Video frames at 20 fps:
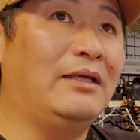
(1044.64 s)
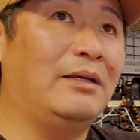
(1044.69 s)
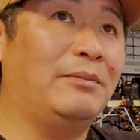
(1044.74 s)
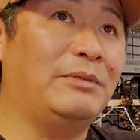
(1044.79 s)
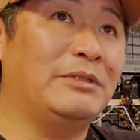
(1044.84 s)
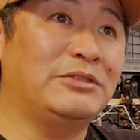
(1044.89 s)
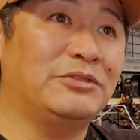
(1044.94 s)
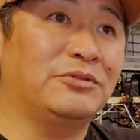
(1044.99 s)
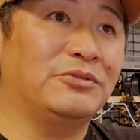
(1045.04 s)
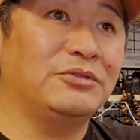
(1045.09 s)
やっ
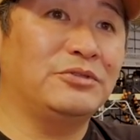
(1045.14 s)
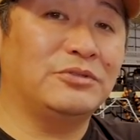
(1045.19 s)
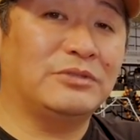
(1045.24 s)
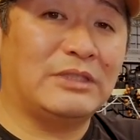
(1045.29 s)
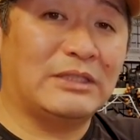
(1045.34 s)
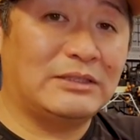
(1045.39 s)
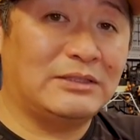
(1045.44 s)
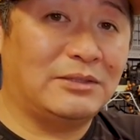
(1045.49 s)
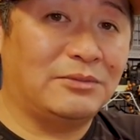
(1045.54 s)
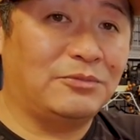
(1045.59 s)
ぱり操縦
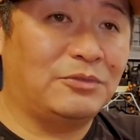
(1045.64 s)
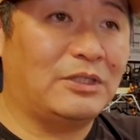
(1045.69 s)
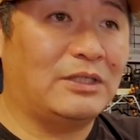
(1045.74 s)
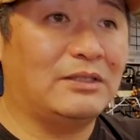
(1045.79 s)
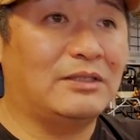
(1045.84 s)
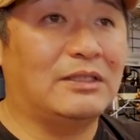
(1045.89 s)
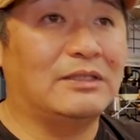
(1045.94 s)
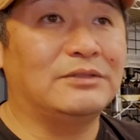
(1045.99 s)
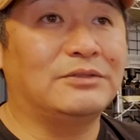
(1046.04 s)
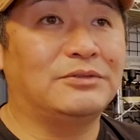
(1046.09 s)
させても
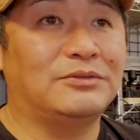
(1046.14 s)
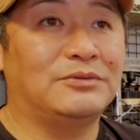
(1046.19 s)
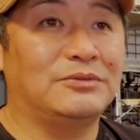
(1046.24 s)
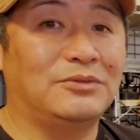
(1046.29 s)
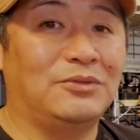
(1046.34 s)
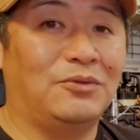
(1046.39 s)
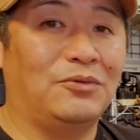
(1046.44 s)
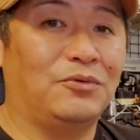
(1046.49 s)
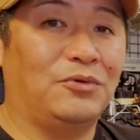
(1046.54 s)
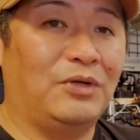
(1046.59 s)
らったりする
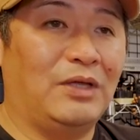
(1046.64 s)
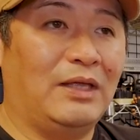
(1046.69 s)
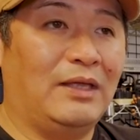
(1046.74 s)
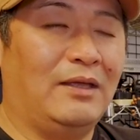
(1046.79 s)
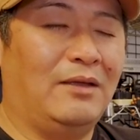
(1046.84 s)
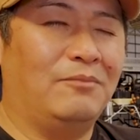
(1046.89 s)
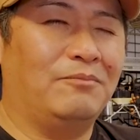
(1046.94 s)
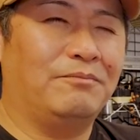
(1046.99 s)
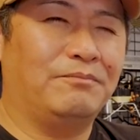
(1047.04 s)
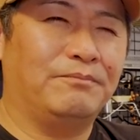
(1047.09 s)
と
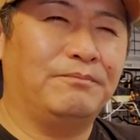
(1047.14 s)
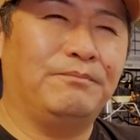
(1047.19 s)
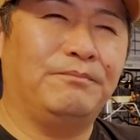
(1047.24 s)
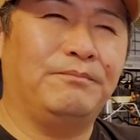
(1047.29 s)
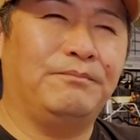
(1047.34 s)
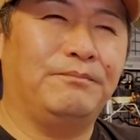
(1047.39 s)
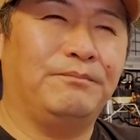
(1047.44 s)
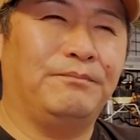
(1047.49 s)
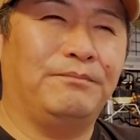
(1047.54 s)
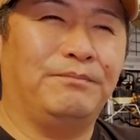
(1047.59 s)
う
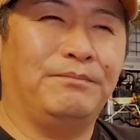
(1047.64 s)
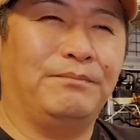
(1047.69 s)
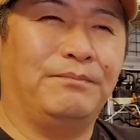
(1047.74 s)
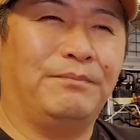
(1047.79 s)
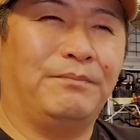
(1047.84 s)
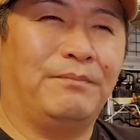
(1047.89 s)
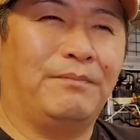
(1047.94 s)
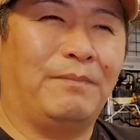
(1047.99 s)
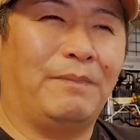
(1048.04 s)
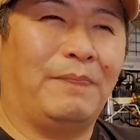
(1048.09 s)
ん
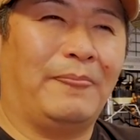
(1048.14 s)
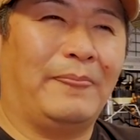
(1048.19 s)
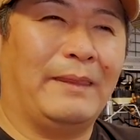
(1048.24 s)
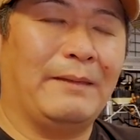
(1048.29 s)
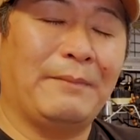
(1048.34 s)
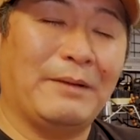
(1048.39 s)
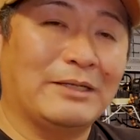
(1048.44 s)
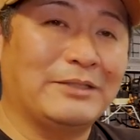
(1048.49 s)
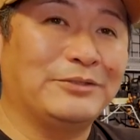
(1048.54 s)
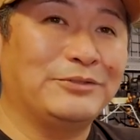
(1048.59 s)

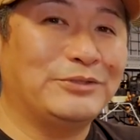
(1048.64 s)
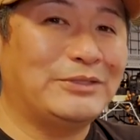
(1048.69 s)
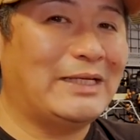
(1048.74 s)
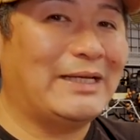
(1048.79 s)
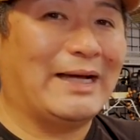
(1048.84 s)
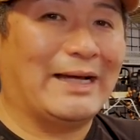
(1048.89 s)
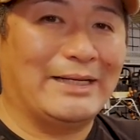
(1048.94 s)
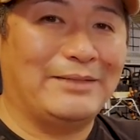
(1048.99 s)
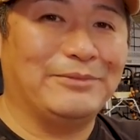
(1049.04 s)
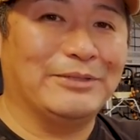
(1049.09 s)
まあ
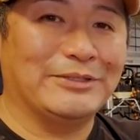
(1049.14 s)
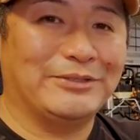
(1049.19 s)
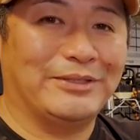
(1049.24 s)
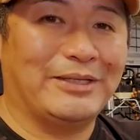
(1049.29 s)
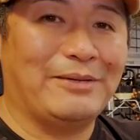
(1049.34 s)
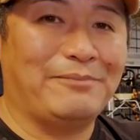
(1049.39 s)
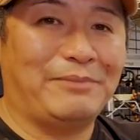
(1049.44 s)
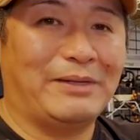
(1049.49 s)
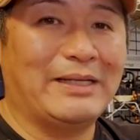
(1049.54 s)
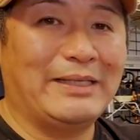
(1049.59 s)
癖がありますよ
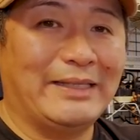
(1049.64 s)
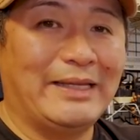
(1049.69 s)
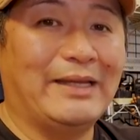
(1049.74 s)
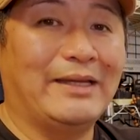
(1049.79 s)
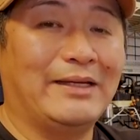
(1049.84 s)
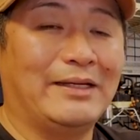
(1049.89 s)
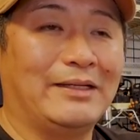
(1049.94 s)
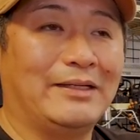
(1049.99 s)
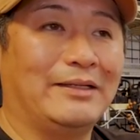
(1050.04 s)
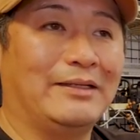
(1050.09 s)
ねやっぱり
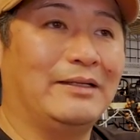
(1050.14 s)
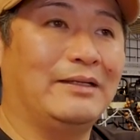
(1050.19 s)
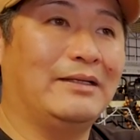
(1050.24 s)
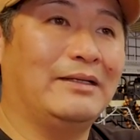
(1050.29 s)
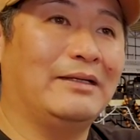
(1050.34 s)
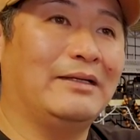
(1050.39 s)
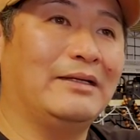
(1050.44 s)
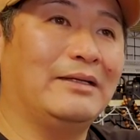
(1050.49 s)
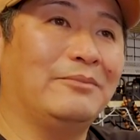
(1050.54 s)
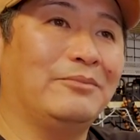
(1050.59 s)
ね
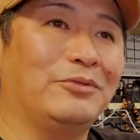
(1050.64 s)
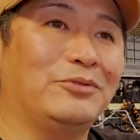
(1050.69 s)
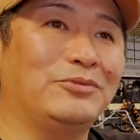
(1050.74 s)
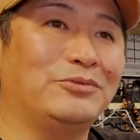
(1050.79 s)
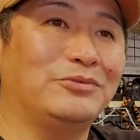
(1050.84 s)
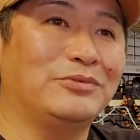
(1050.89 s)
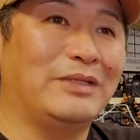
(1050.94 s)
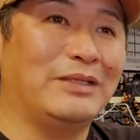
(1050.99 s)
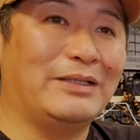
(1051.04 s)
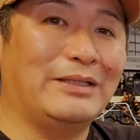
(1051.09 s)
えー、
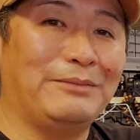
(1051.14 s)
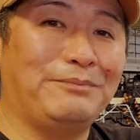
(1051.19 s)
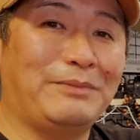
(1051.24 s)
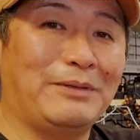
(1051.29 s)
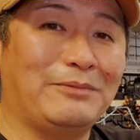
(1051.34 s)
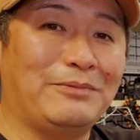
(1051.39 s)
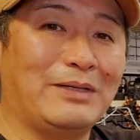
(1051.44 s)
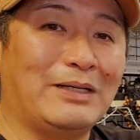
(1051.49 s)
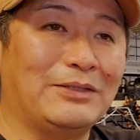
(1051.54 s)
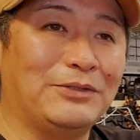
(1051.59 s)
僕はやっ
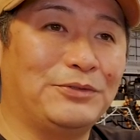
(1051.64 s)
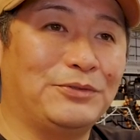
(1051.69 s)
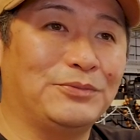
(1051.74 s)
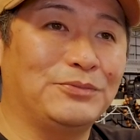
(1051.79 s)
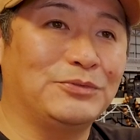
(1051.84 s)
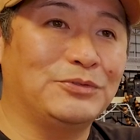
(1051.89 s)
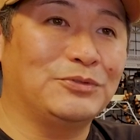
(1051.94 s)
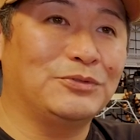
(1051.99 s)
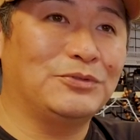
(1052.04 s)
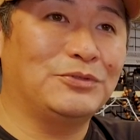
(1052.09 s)
ぱり
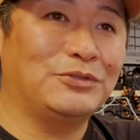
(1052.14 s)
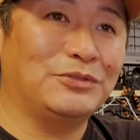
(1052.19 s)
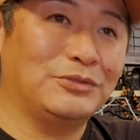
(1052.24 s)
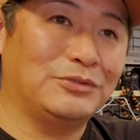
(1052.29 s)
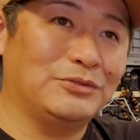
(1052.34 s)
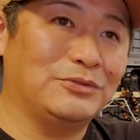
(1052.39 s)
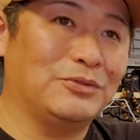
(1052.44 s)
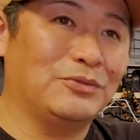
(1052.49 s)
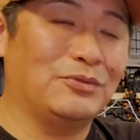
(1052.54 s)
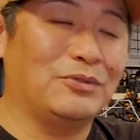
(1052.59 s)
ファントム
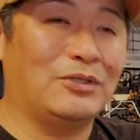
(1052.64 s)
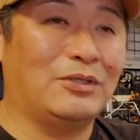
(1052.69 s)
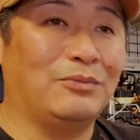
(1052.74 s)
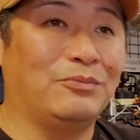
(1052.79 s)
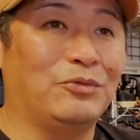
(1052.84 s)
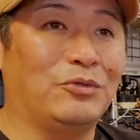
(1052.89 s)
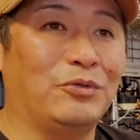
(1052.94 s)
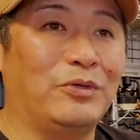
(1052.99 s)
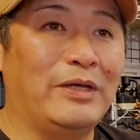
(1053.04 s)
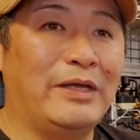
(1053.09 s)
2の時
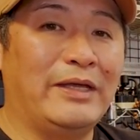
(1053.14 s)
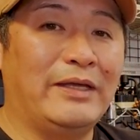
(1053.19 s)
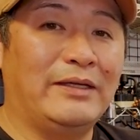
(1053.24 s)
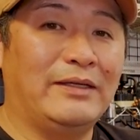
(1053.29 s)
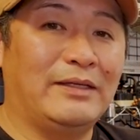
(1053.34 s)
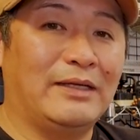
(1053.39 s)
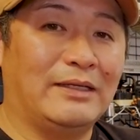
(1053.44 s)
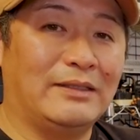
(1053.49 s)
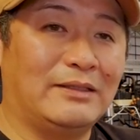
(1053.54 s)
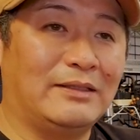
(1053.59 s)
も
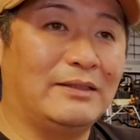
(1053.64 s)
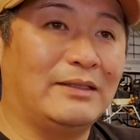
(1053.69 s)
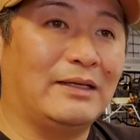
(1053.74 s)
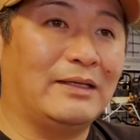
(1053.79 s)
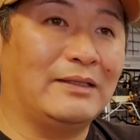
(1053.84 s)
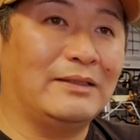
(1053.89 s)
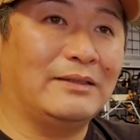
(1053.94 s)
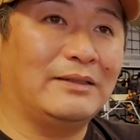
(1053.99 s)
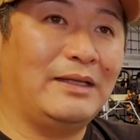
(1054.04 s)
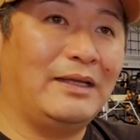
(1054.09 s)
やって
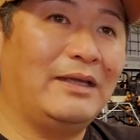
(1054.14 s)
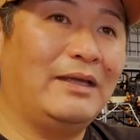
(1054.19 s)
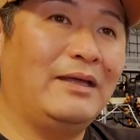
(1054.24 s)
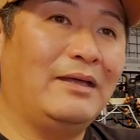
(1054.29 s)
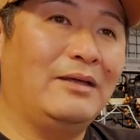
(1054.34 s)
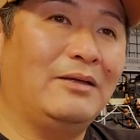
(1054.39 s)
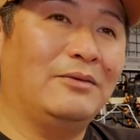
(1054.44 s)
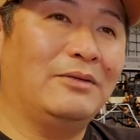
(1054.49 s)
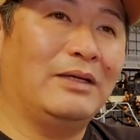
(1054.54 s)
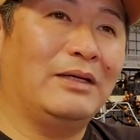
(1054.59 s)
たんで、
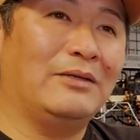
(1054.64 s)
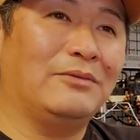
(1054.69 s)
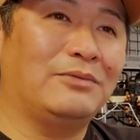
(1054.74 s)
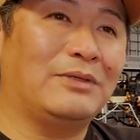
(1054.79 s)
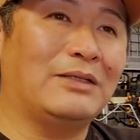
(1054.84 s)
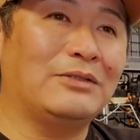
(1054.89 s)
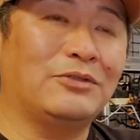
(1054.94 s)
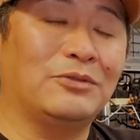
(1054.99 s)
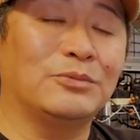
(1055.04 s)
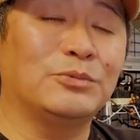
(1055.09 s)
えー、
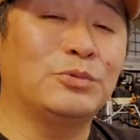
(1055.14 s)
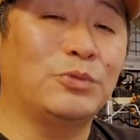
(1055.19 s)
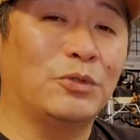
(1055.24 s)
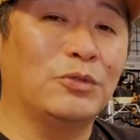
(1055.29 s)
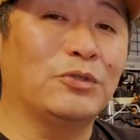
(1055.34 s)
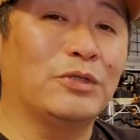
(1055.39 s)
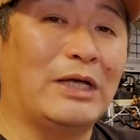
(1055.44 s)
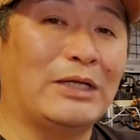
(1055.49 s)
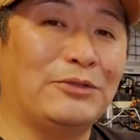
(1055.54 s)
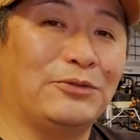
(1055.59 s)
ファントム
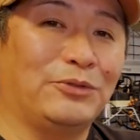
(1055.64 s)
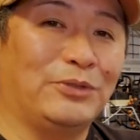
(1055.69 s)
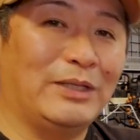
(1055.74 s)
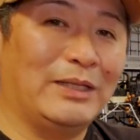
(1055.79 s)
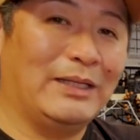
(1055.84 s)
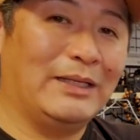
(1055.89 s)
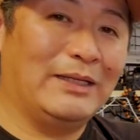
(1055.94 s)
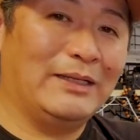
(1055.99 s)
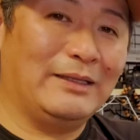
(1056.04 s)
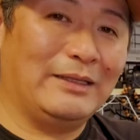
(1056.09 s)
4のあの、
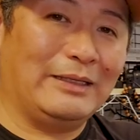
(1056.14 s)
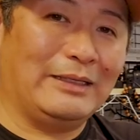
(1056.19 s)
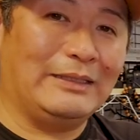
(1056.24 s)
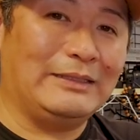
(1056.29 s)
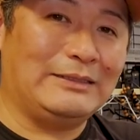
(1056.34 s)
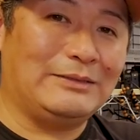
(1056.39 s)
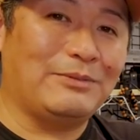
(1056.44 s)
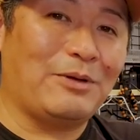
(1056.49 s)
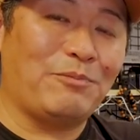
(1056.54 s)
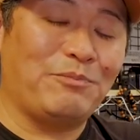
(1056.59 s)

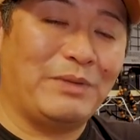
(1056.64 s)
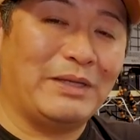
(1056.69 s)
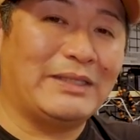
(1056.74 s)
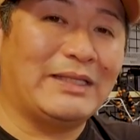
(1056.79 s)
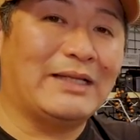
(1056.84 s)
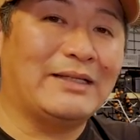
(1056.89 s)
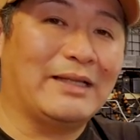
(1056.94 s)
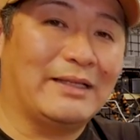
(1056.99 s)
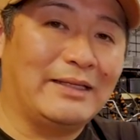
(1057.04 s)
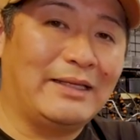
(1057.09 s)
一番
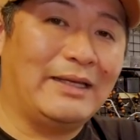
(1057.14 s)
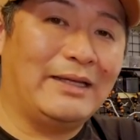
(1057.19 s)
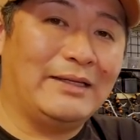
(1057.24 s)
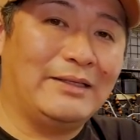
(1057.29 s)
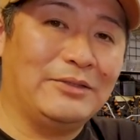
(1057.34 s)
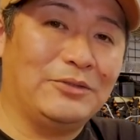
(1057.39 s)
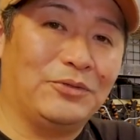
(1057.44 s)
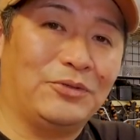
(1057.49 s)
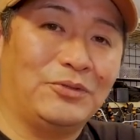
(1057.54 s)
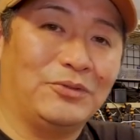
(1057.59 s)
ベタなね、
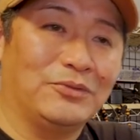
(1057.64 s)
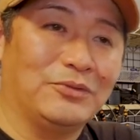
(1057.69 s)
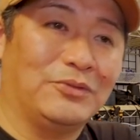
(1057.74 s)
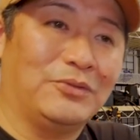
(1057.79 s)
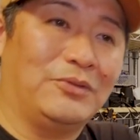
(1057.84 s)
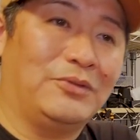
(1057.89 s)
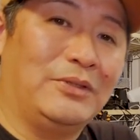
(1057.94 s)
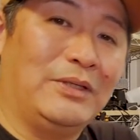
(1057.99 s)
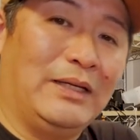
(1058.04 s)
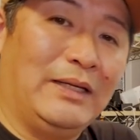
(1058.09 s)
ドローン
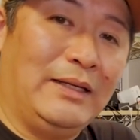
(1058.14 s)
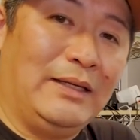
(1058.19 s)
の、